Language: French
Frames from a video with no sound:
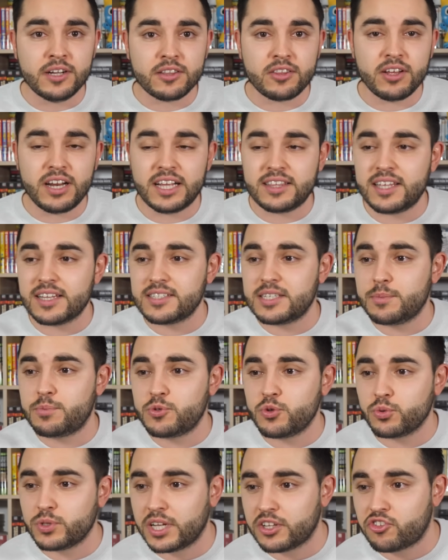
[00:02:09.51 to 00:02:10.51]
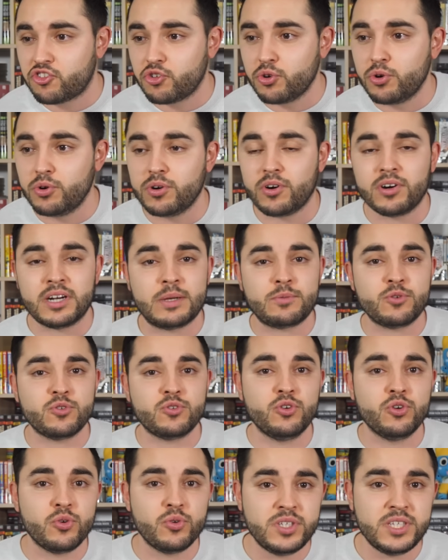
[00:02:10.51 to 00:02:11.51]
Dans l'interception Nacho, en l'absence
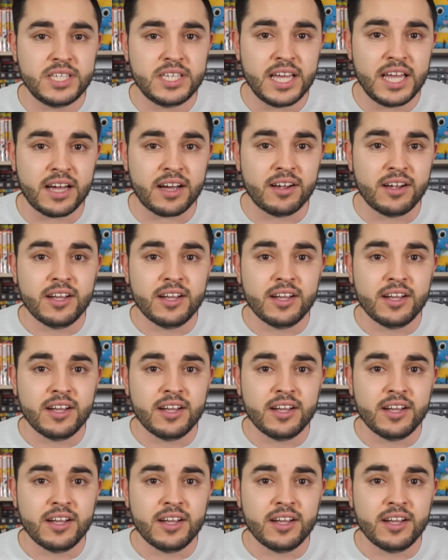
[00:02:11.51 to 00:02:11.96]
de Rudiger,